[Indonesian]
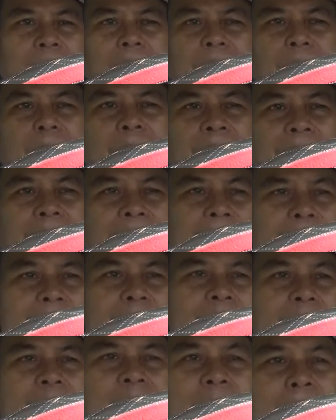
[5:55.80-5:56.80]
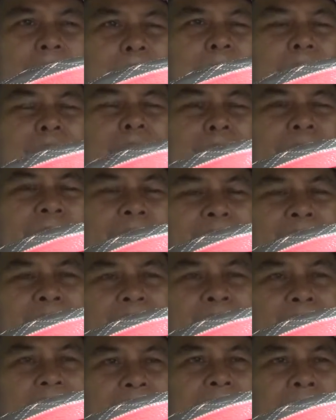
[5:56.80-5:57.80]
berbeda tapi
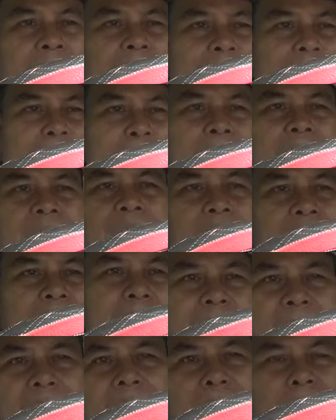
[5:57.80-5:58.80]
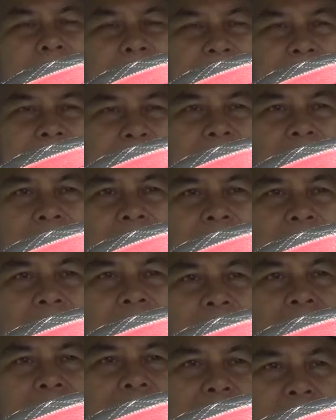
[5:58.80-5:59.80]
perbedaan dalam kesamaan
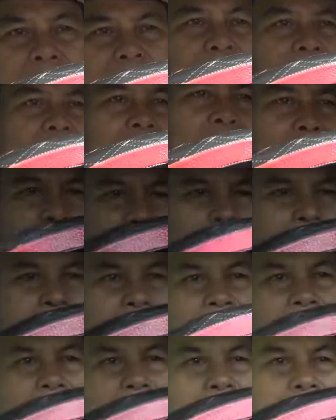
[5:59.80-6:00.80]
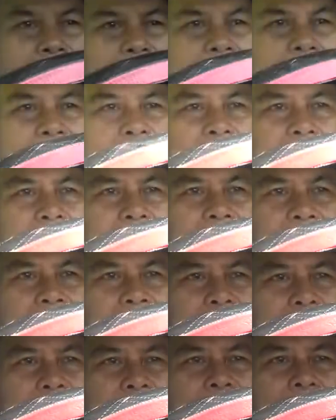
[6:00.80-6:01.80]
jadi indah sekali
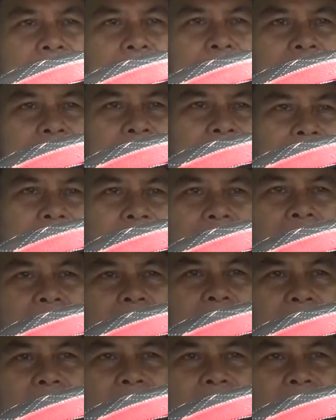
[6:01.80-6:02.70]
jadi